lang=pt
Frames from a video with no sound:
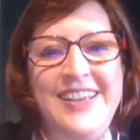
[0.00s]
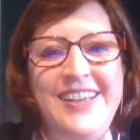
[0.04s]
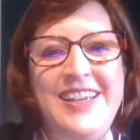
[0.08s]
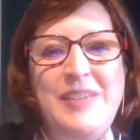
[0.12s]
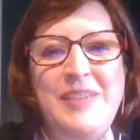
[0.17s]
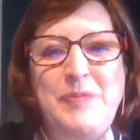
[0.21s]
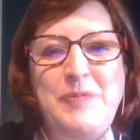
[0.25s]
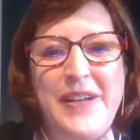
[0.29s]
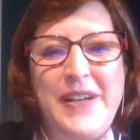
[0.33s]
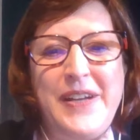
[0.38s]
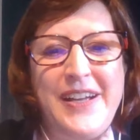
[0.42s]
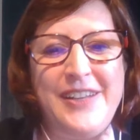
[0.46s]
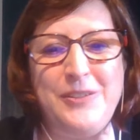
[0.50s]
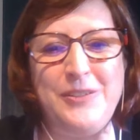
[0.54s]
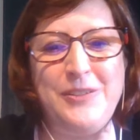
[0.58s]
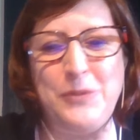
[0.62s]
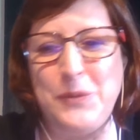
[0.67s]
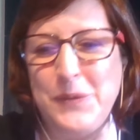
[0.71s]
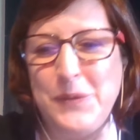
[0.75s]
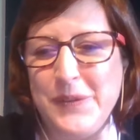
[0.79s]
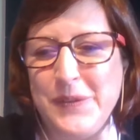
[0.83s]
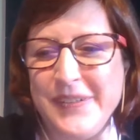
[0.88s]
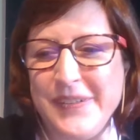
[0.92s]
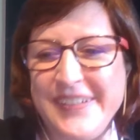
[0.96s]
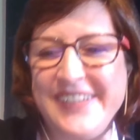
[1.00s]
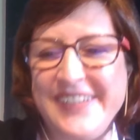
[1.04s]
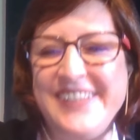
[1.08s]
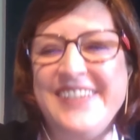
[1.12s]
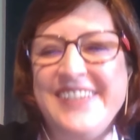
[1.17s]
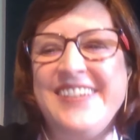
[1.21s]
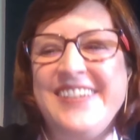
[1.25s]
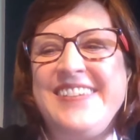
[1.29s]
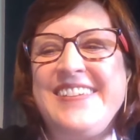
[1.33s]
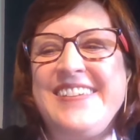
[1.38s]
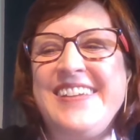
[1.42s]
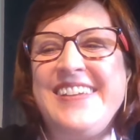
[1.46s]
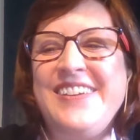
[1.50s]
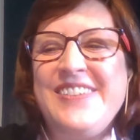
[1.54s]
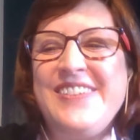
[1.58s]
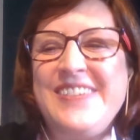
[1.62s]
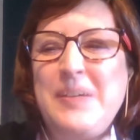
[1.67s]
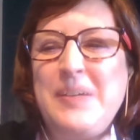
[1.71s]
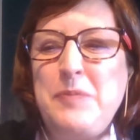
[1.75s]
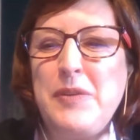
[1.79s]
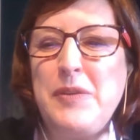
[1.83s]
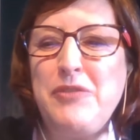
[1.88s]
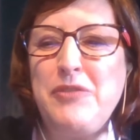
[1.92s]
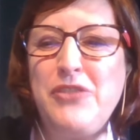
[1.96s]
empregadores, eu
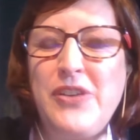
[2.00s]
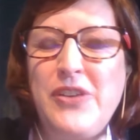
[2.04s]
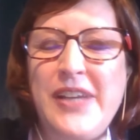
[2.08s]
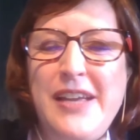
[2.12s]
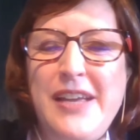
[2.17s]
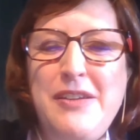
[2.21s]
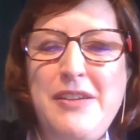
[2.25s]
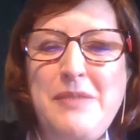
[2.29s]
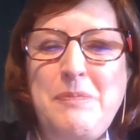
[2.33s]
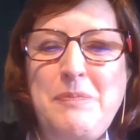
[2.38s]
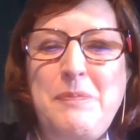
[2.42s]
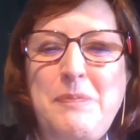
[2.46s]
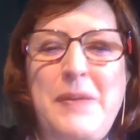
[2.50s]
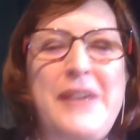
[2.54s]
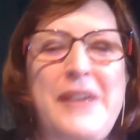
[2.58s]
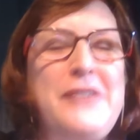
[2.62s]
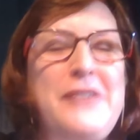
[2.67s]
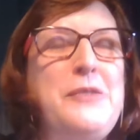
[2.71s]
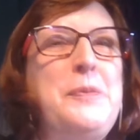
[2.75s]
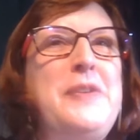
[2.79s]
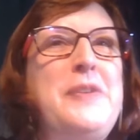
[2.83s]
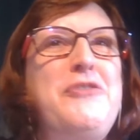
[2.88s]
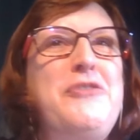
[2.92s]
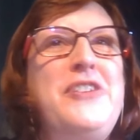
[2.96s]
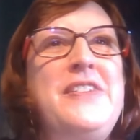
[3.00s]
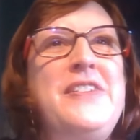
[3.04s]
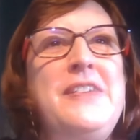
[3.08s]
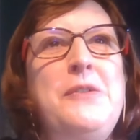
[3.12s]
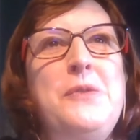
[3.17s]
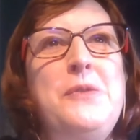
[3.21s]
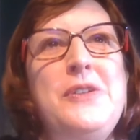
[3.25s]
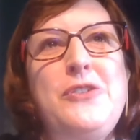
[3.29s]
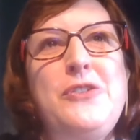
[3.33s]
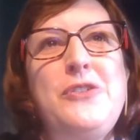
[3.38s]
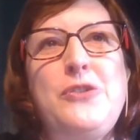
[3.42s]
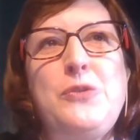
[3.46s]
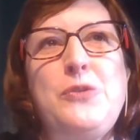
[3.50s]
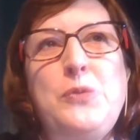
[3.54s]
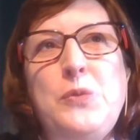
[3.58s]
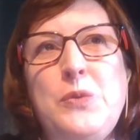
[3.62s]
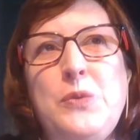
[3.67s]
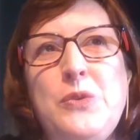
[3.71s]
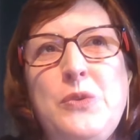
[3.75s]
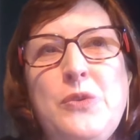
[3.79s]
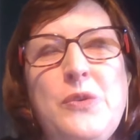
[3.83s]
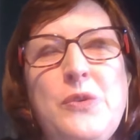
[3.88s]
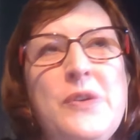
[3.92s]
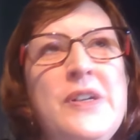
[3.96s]
sempre vou lá e peço para fazer um
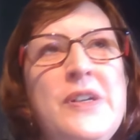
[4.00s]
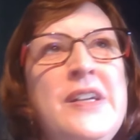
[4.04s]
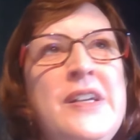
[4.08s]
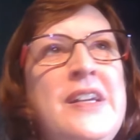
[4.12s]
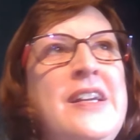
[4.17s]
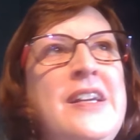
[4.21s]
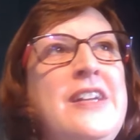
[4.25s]
estudo